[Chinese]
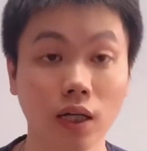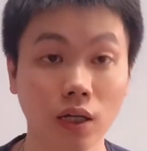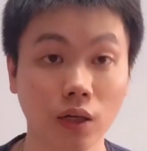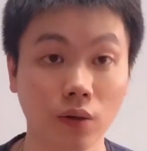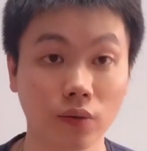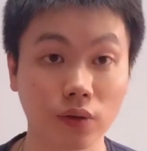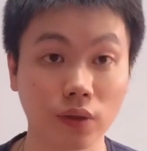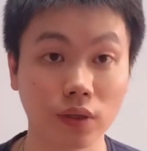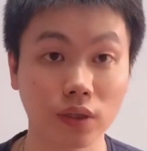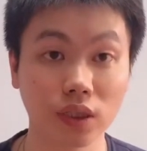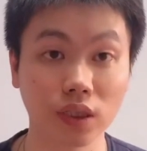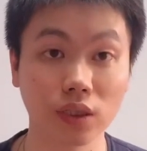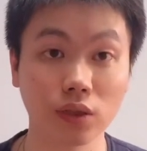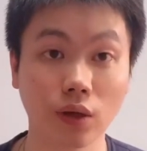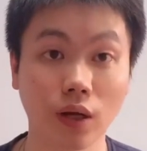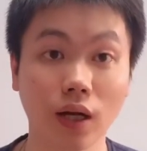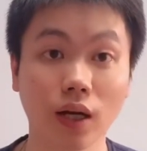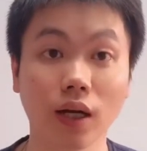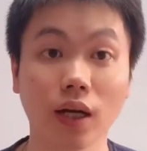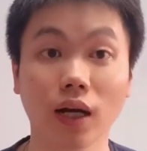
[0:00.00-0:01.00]
我说痔
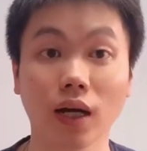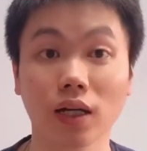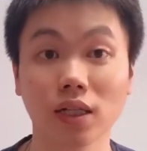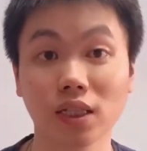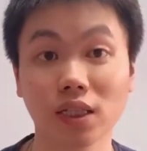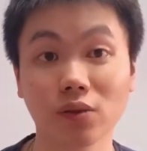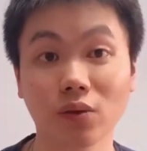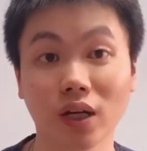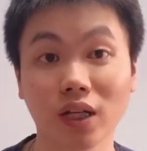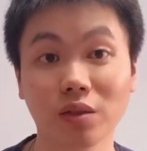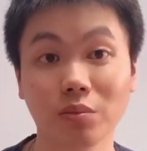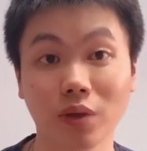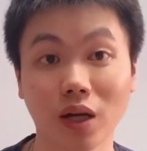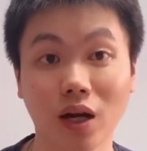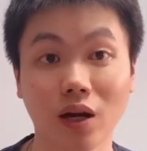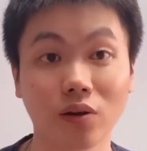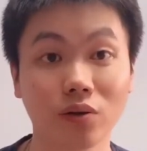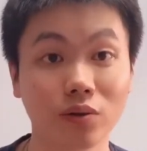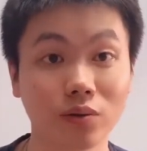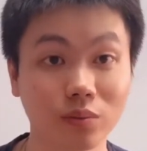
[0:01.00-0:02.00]
疮和新冠疫
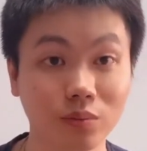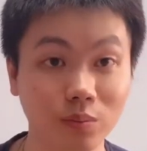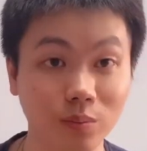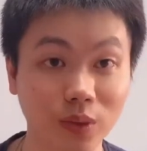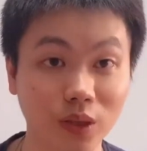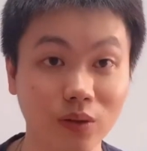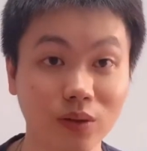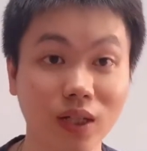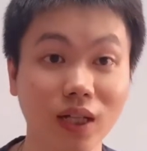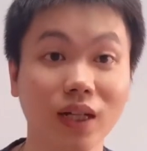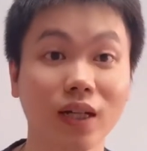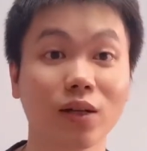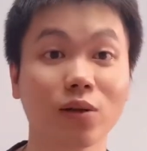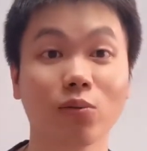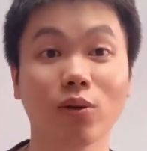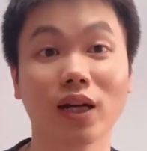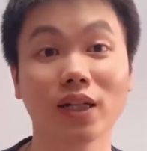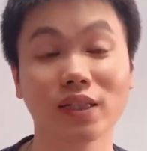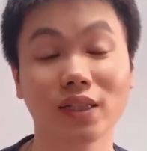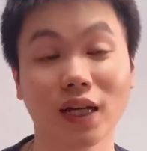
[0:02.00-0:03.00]
苗没有任何
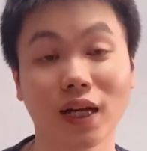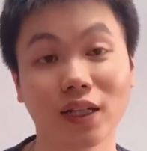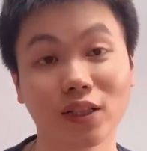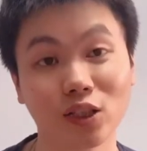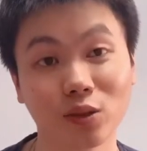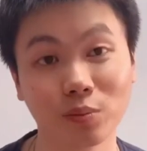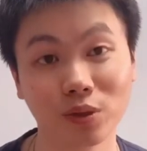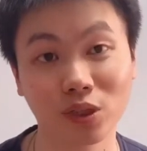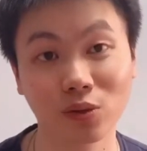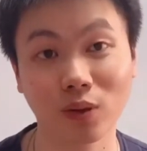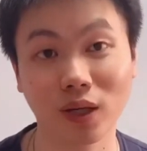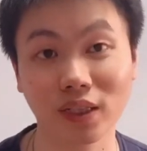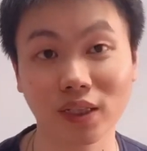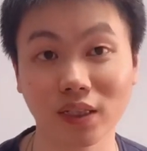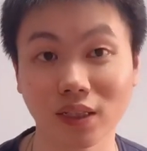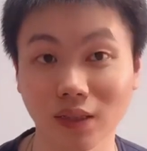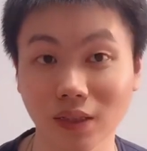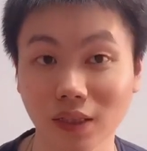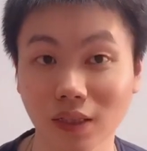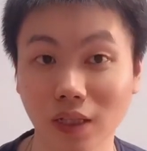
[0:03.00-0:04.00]
关系啊，又不是往你
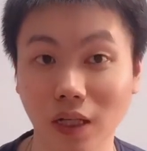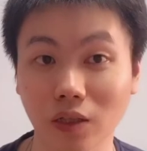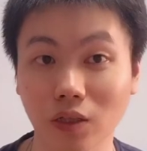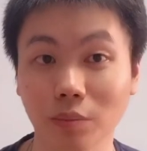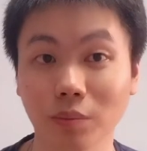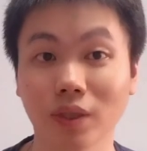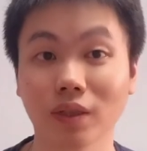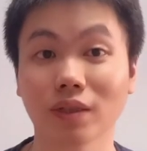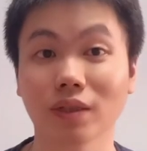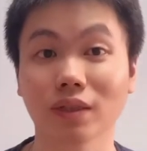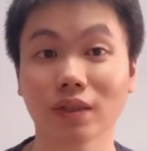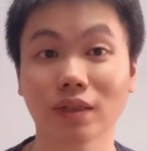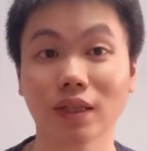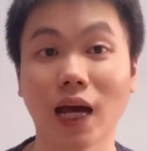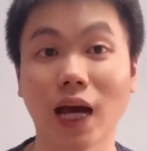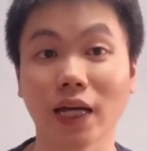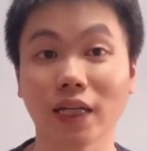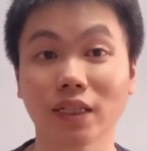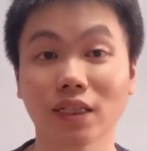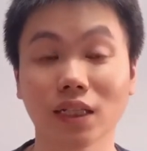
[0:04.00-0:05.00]
痔疮上面
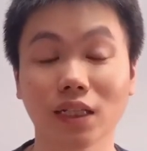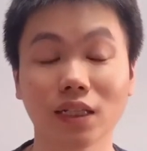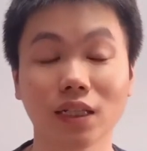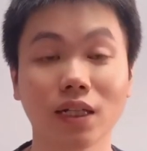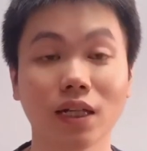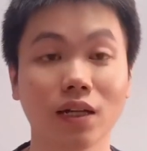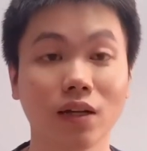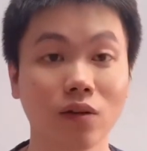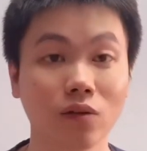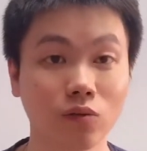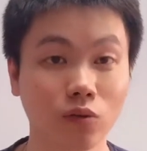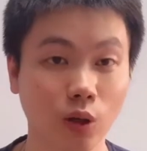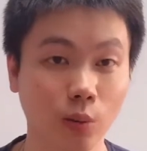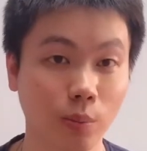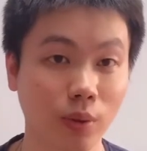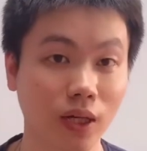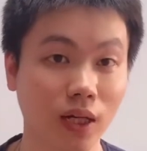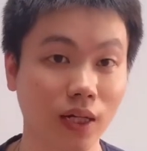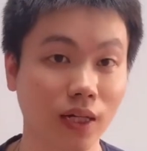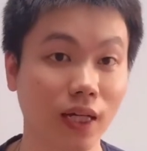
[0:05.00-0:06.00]
打一针，我
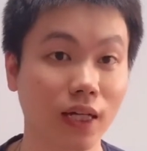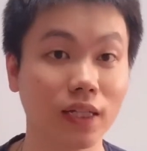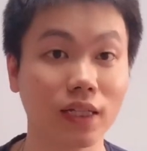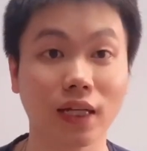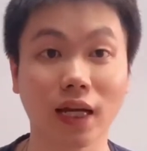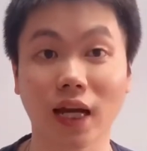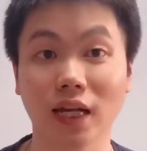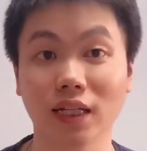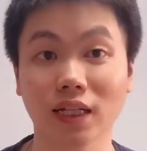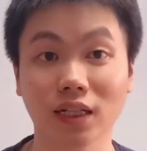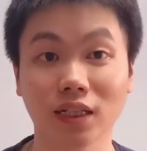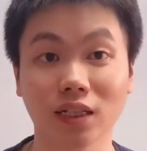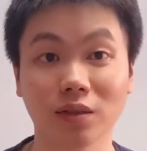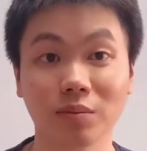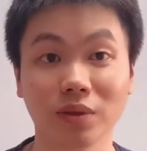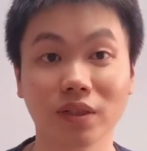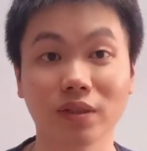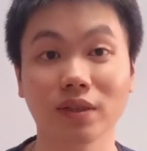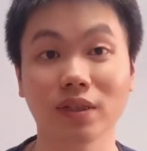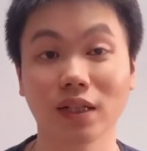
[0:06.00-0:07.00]
不能给你开这个证
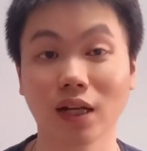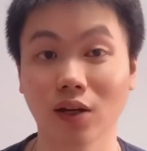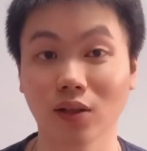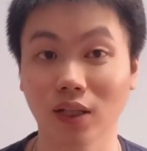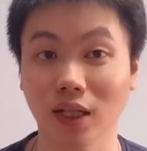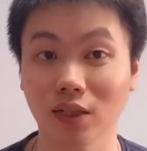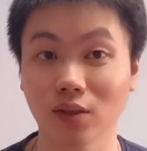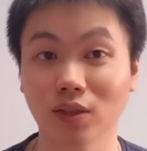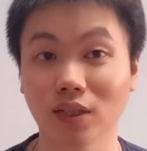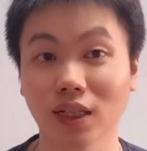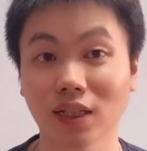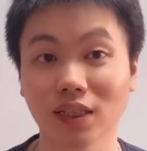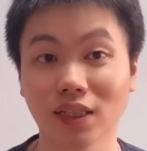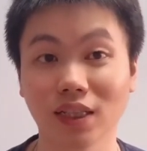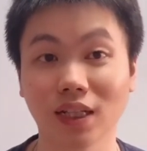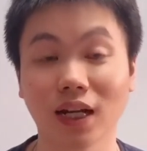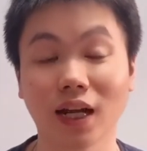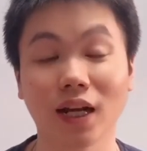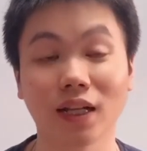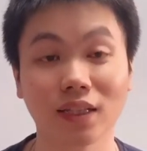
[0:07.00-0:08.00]
明。然后他就生
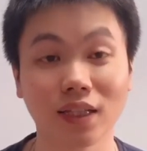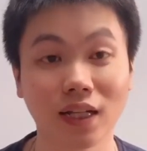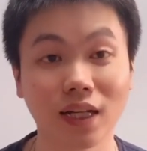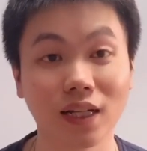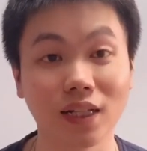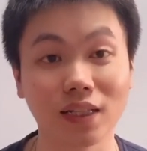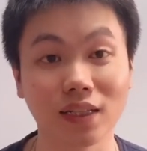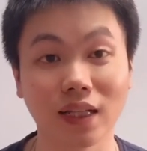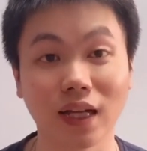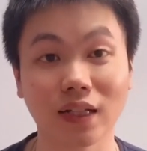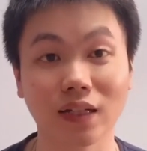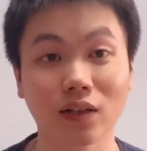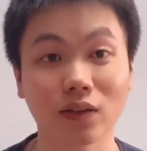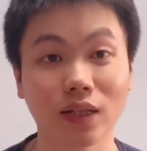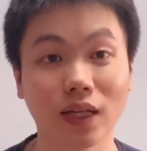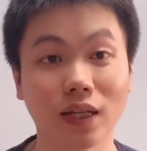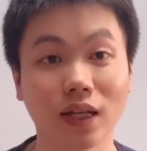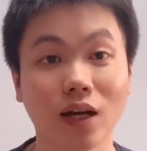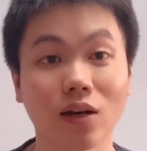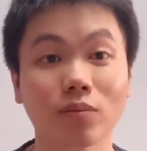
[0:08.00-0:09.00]
气了，在那里大吵
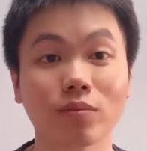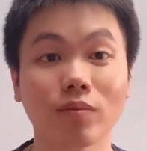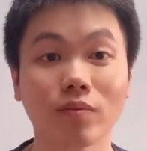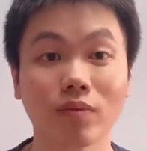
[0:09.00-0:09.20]
大闹。